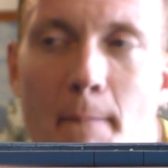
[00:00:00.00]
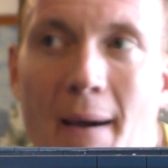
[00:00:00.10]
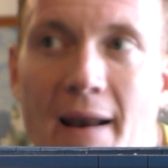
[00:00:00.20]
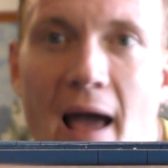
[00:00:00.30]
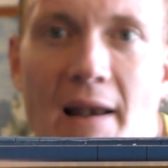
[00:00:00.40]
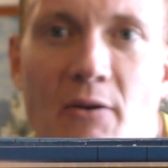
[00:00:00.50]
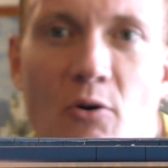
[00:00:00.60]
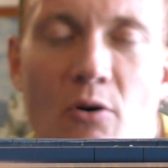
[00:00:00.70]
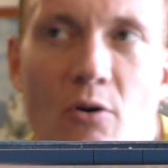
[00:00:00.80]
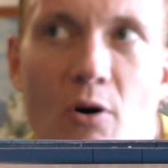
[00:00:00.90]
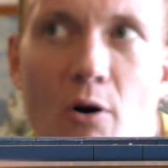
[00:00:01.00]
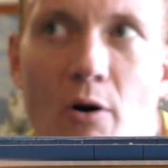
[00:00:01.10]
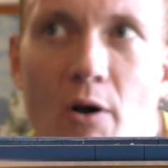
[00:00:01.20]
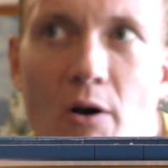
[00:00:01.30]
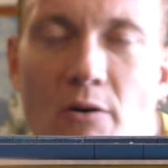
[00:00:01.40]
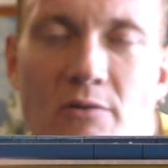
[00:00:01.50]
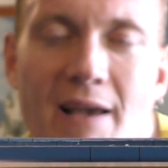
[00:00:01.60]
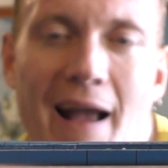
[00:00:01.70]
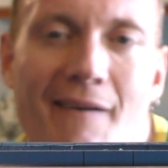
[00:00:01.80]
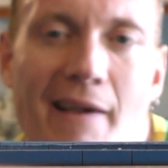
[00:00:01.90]
más reales, no los, no
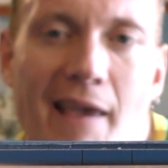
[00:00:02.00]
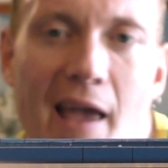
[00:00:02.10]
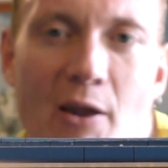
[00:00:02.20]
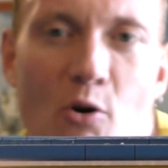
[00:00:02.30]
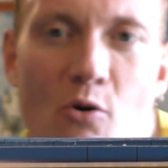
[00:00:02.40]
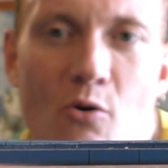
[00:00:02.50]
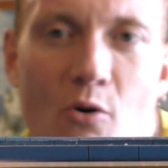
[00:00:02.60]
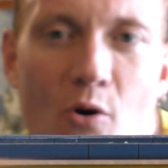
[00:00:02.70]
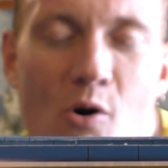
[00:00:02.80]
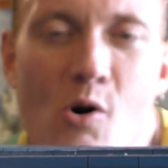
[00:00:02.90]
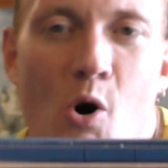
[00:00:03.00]
sé, caballeros o,